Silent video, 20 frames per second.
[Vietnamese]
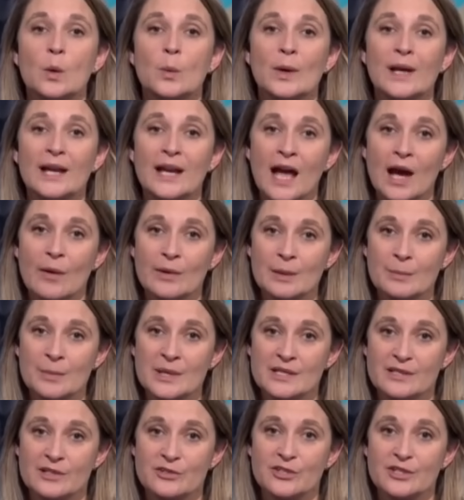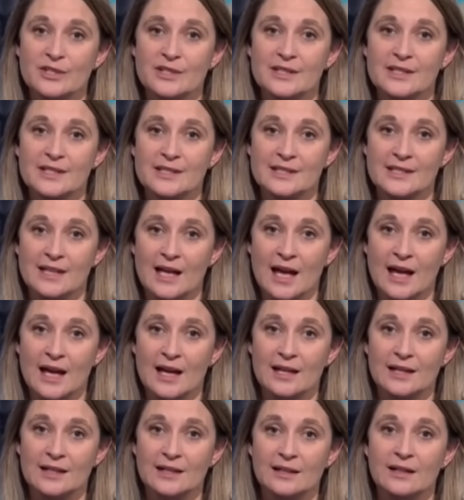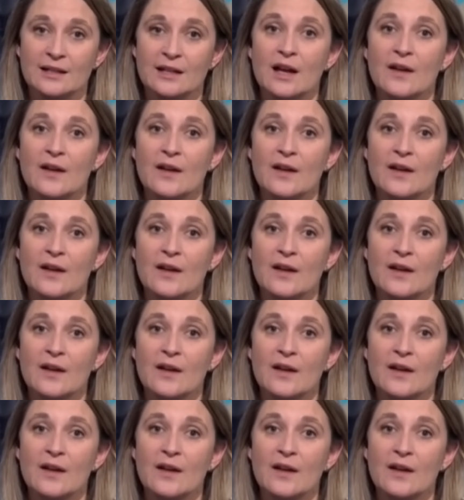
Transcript: Công ty cũng đã đưa lơ ra lời xin lỗi